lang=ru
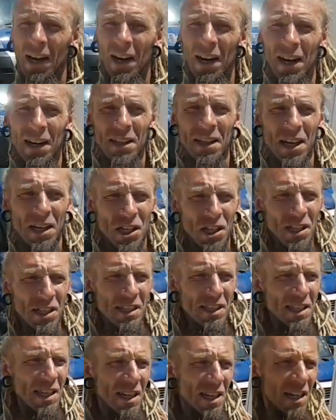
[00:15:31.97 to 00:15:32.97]
а, даже
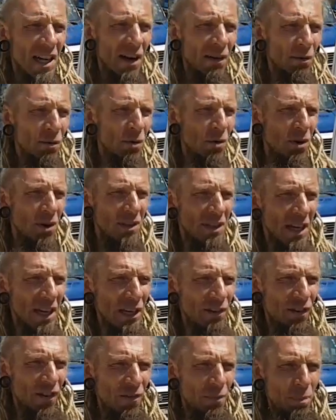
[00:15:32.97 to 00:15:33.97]
тех, кого
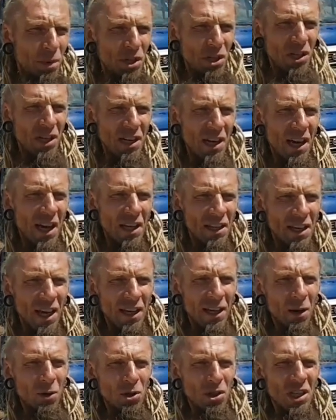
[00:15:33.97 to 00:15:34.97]
тарифа впечатляет,
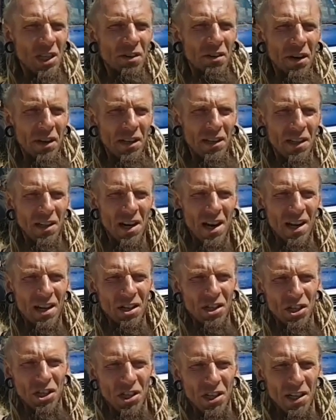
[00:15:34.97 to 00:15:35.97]
как я уже говорил
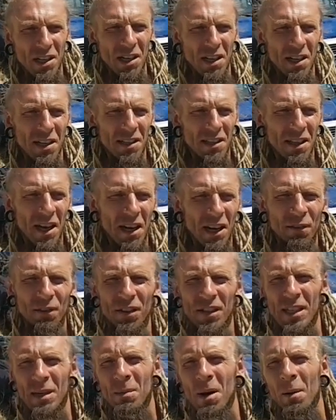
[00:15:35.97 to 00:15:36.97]
раньше,
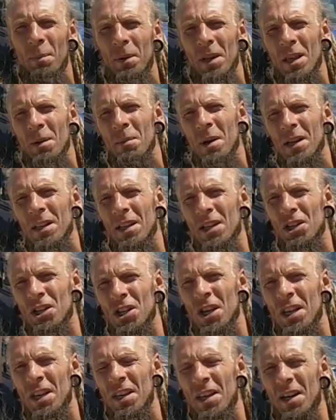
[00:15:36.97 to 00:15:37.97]
тарифа сама принимает
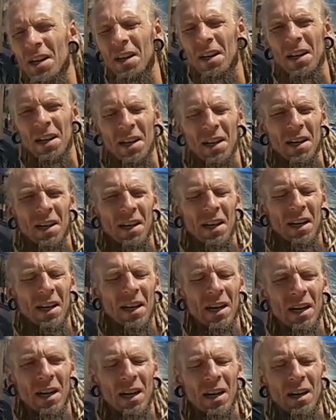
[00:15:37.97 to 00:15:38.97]
решение –
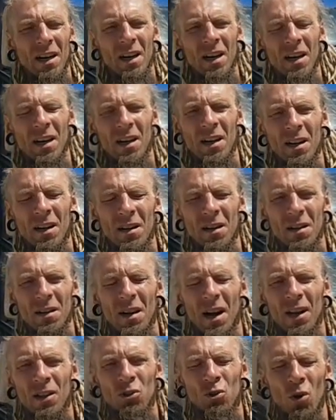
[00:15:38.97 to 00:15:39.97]
а,
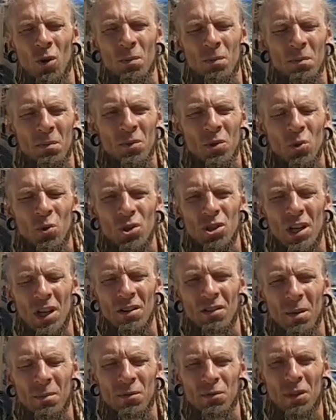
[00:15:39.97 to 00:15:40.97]
о том, нужно ли
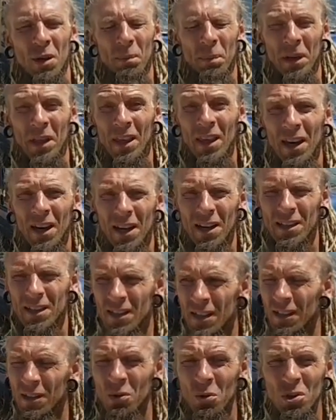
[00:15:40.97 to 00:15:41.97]
вам сюда приехать,
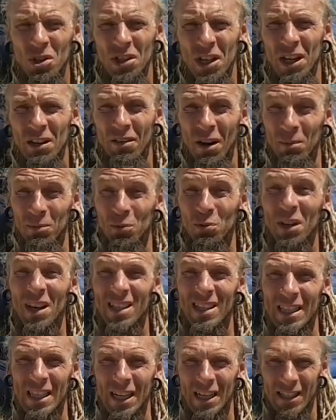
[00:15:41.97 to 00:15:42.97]
нужно ли вам тут
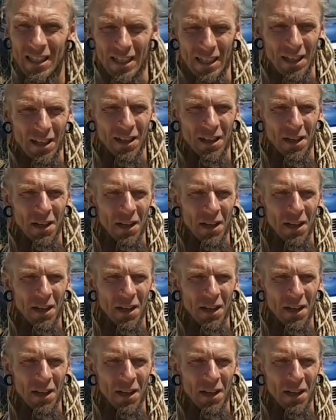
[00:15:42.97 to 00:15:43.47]
остаться.